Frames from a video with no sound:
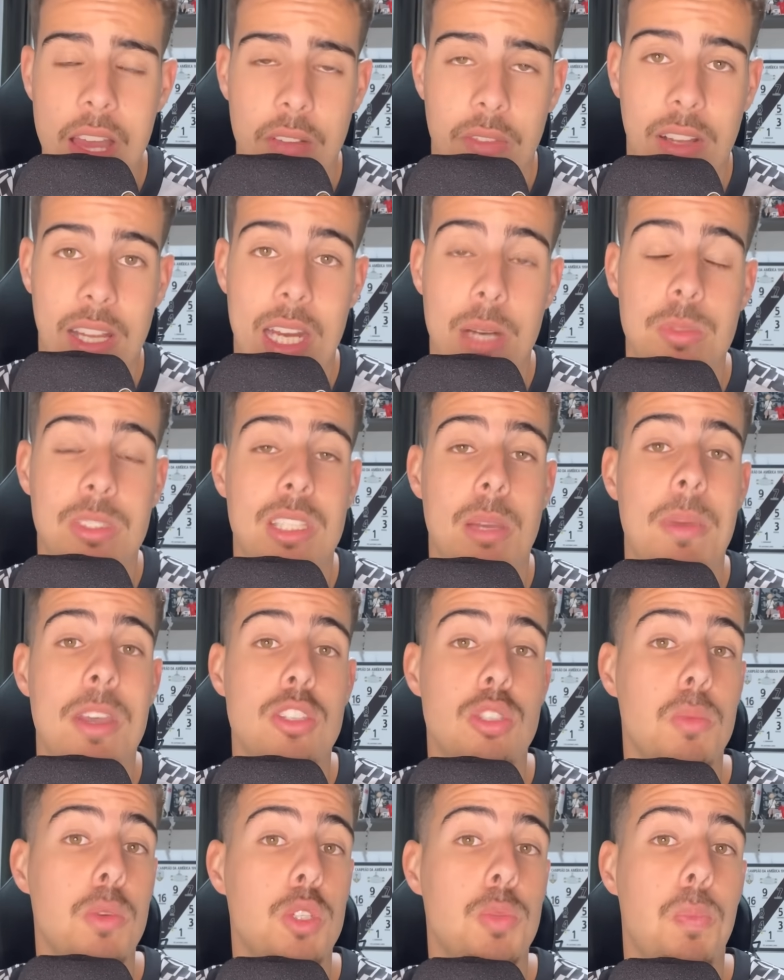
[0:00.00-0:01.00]
Falaremos também
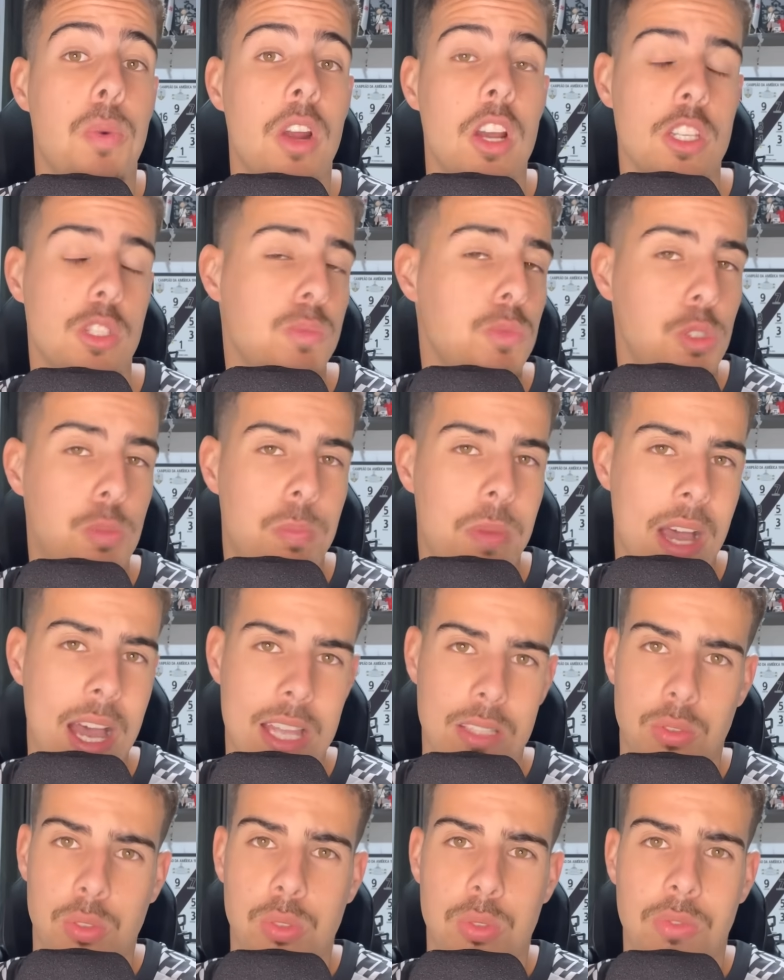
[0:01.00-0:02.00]
sobre os próximos
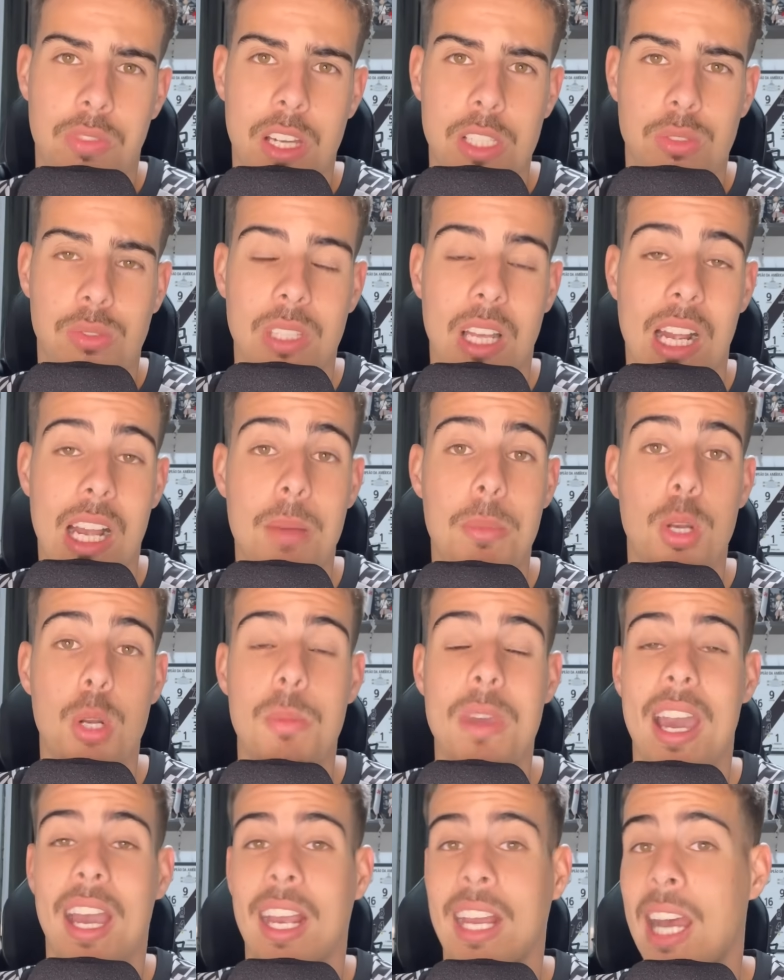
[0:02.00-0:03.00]
passos do Vasco da Gama no
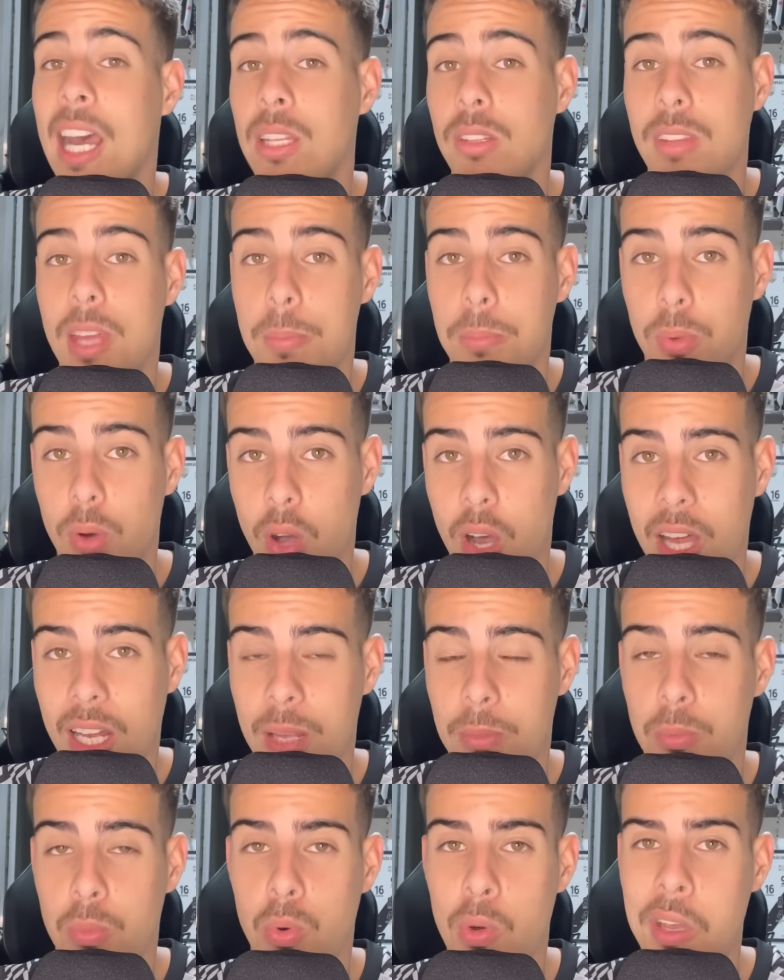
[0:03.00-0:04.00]
mercado da
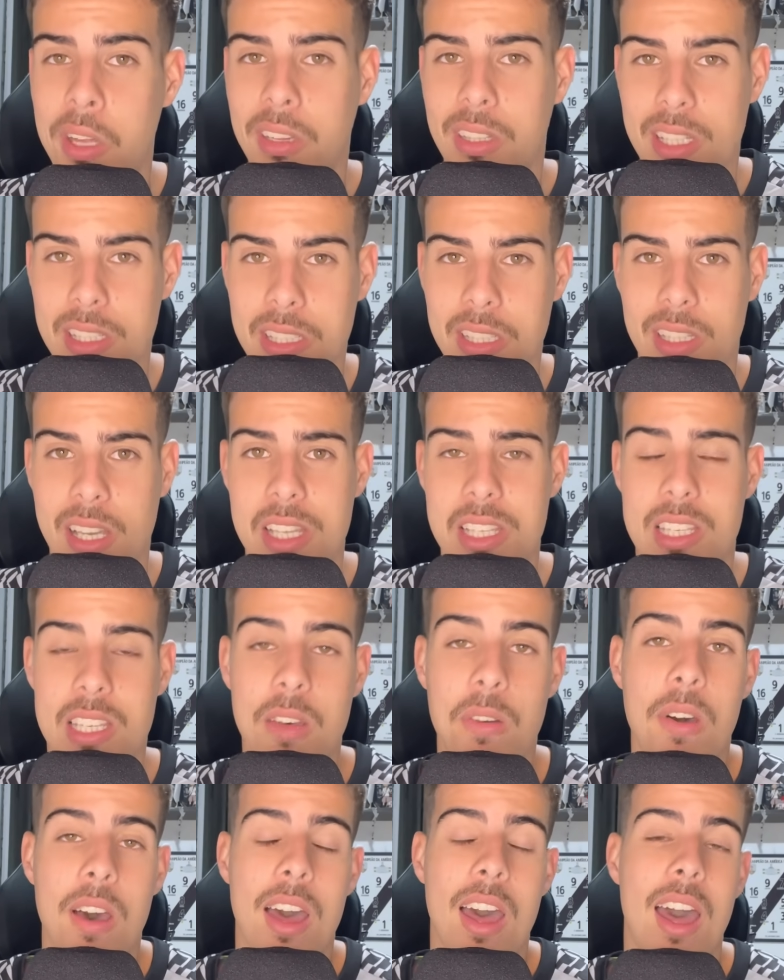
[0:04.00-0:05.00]
bola. Muita
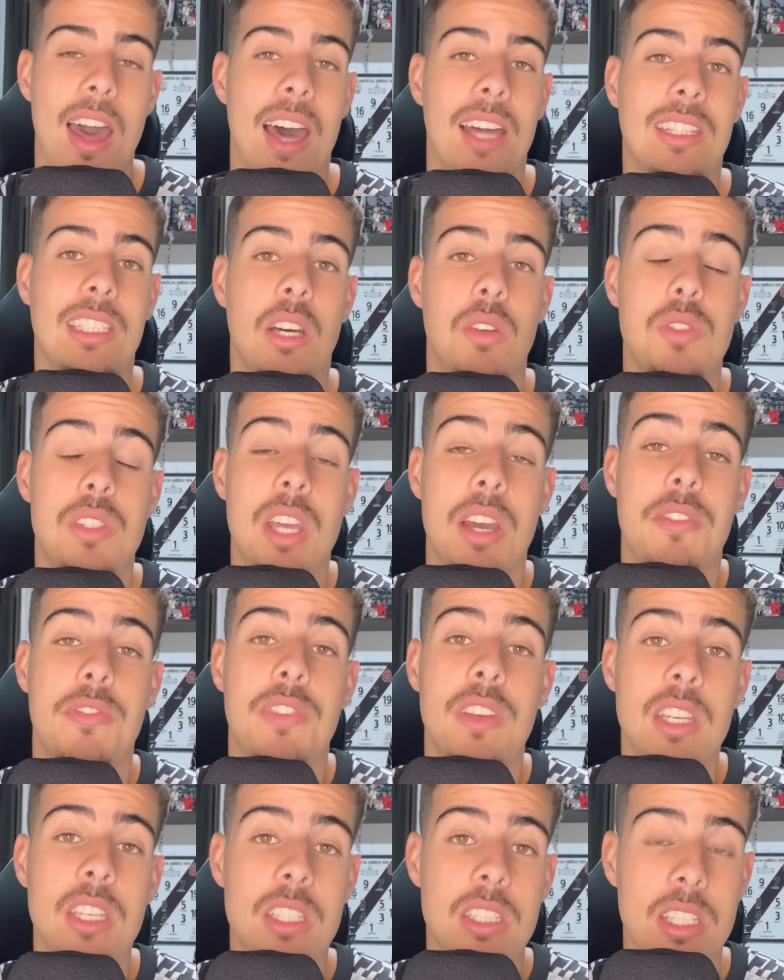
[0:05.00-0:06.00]
agitação até o dia
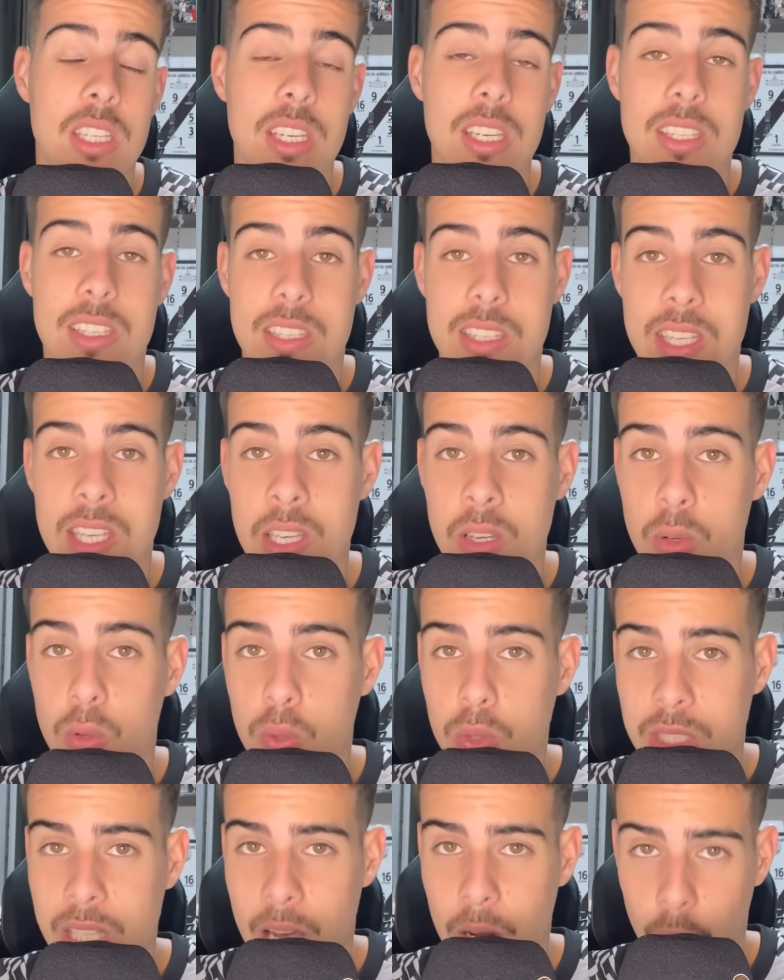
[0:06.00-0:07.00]

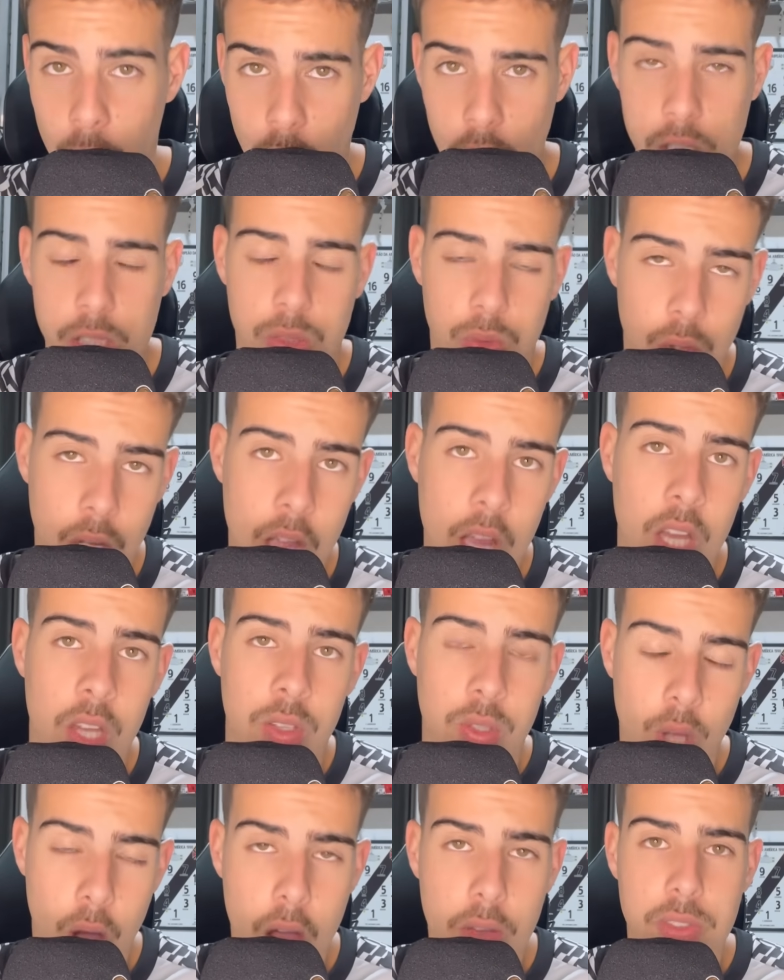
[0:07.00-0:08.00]
25 de agosto.
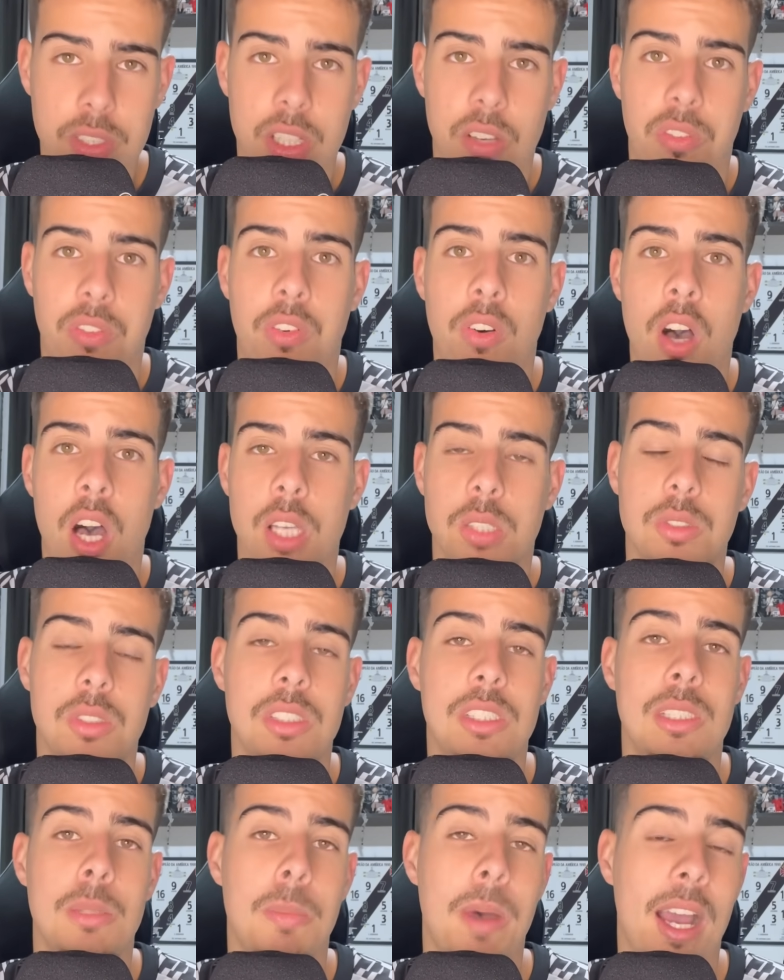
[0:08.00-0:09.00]
Novos reforços
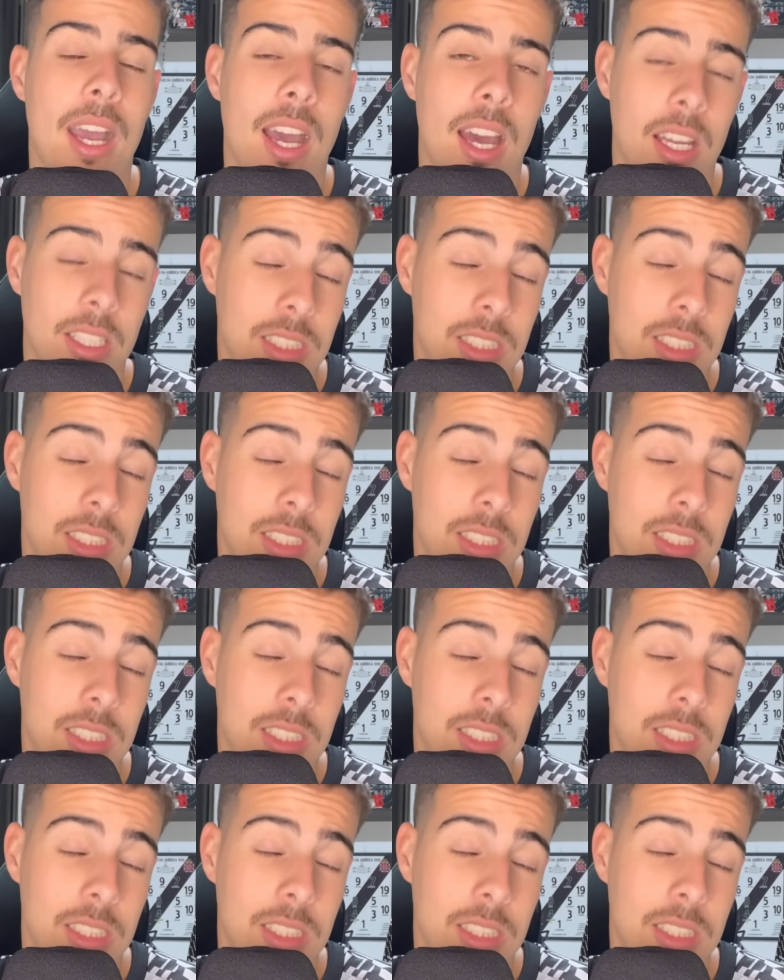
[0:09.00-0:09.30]
desembarca...